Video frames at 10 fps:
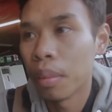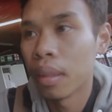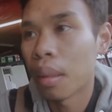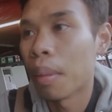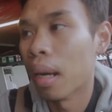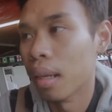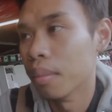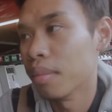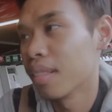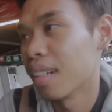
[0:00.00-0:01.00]
pintar
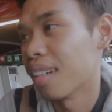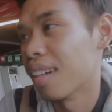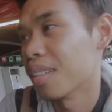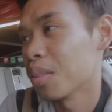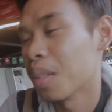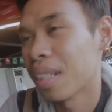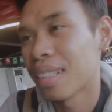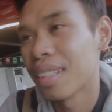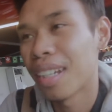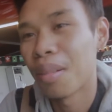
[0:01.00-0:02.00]
malam karena tujuannya
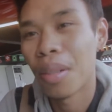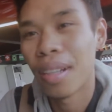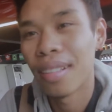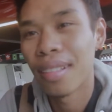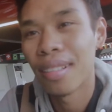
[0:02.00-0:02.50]
kesini kan bukan